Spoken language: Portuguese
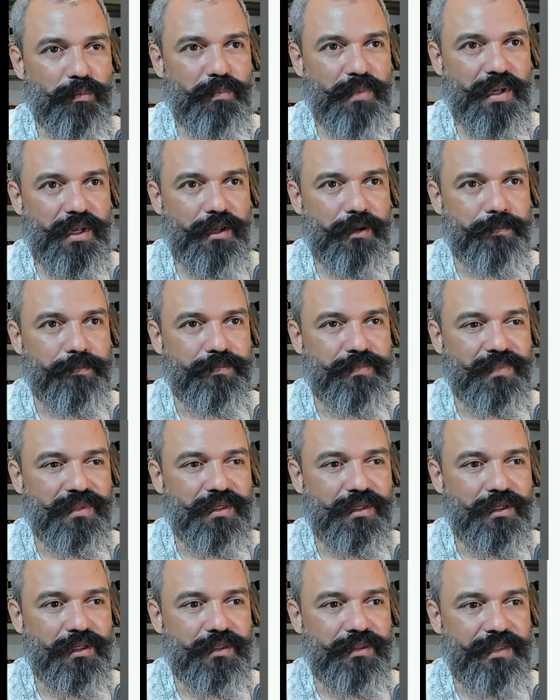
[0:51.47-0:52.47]
B,
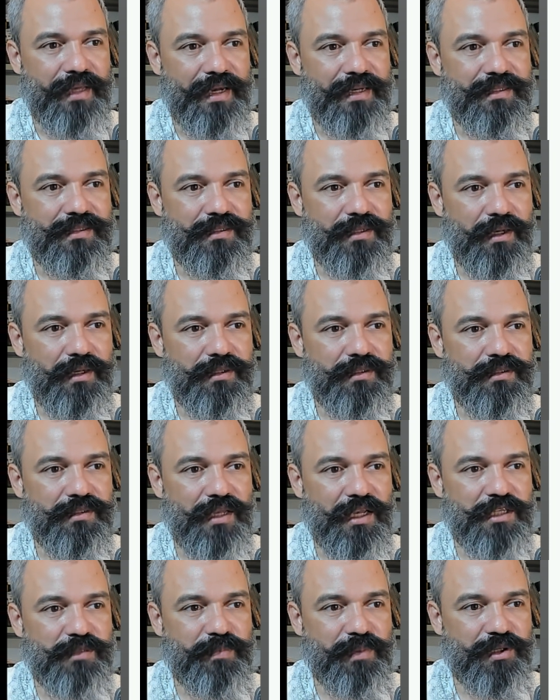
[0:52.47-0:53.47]
10, 6.
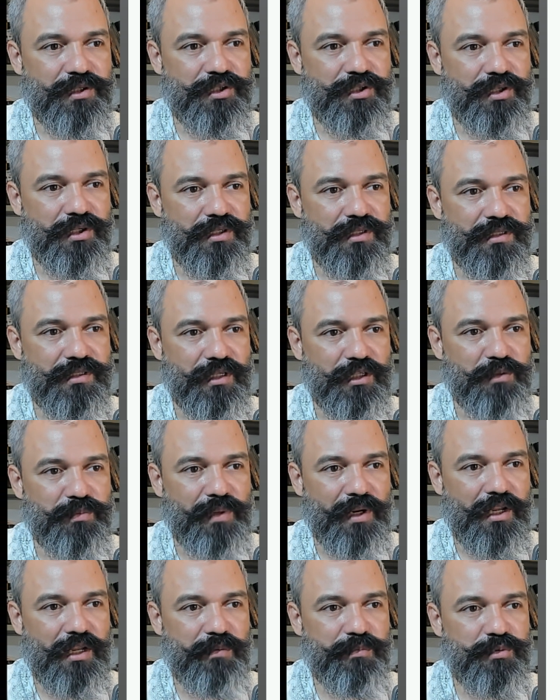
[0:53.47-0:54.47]
10 para X, 6
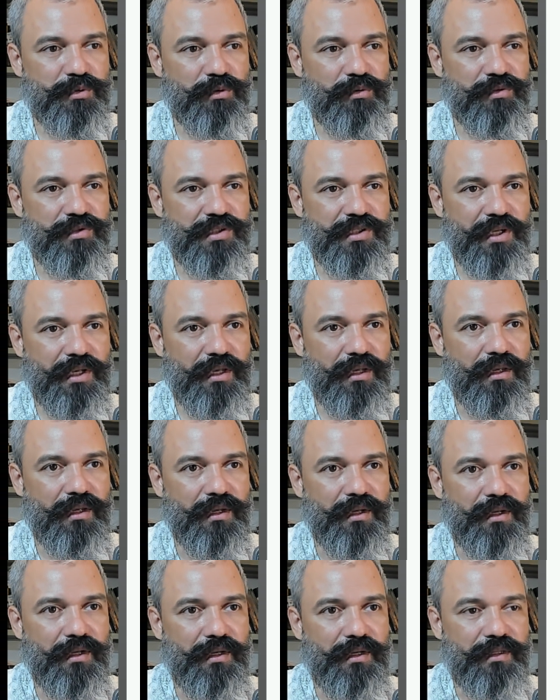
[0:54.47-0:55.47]
para Y. C,
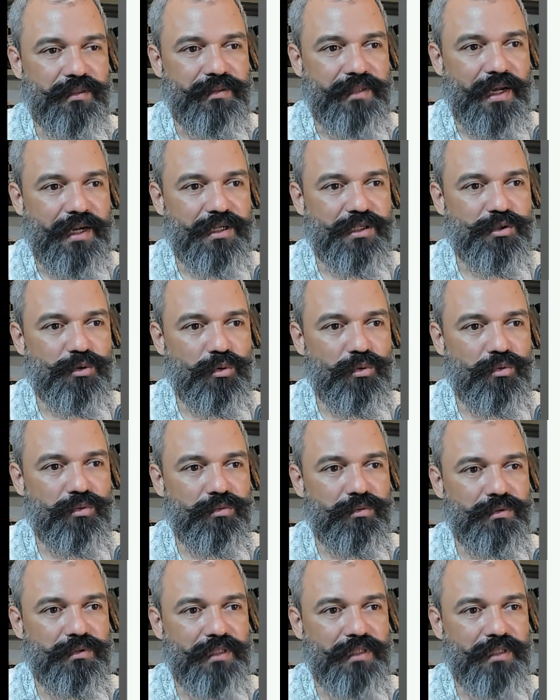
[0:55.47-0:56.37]
10, 1.